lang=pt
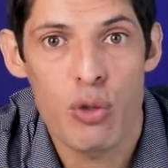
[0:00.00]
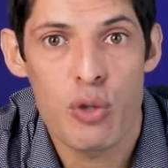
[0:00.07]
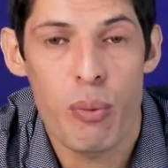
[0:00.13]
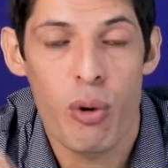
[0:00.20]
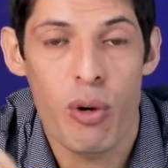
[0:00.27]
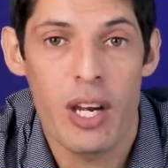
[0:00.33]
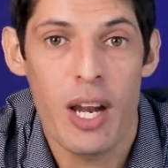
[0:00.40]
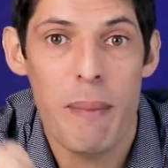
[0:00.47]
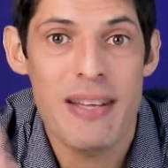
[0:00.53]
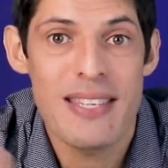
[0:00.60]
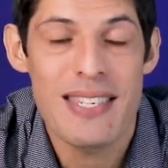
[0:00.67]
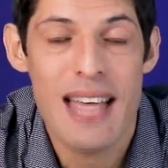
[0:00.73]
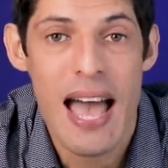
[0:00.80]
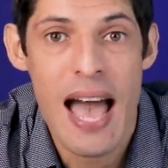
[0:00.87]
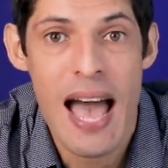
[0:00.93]
os
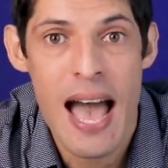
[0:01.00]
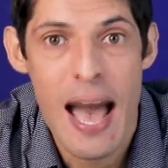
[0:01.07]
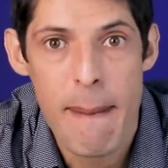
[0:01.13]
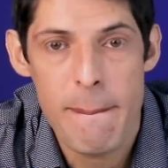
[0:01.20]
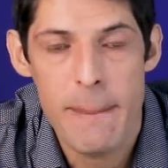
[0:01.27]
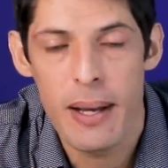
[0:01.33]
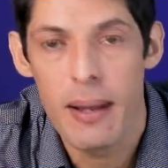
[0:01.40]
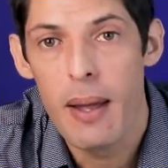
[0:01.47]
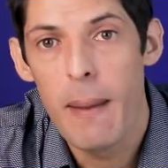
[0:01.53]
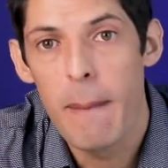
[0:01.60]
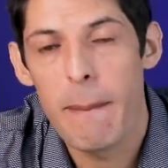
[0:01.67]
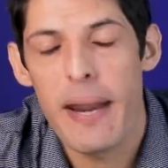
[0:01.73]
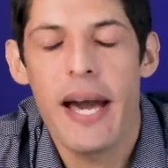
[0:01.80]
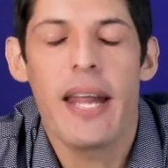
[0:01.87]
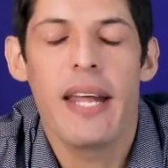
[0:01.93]
programas ABA
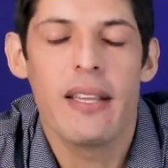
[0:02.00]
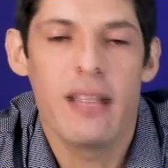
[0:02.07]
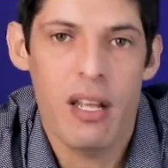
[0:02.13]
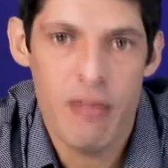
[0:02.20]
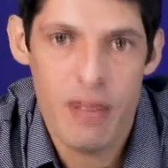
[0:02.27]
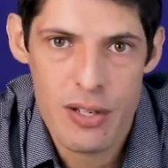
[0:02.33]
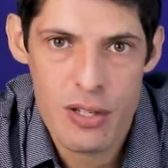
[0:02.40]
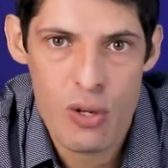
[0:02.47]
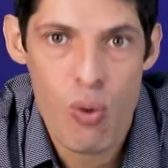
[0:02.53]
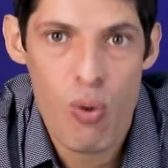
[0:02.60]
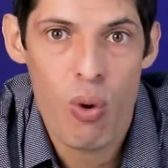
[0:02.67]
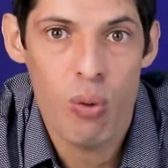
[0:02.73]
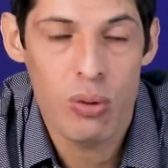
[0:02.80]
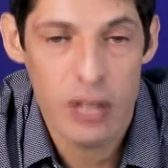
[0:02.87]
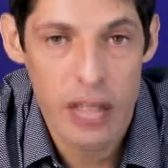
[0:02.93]
para a intervenção
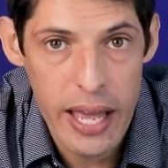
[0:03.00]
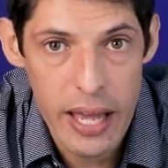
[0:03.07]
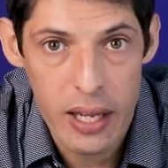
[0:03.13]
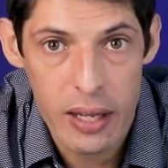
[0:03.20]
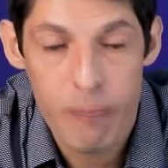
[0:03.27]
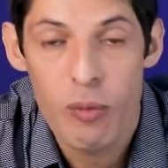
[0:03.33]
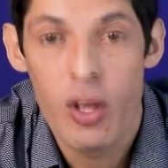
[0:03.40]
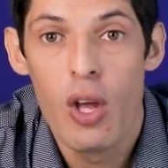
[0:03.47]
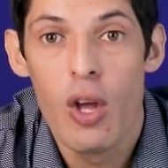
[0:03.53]
com TEA.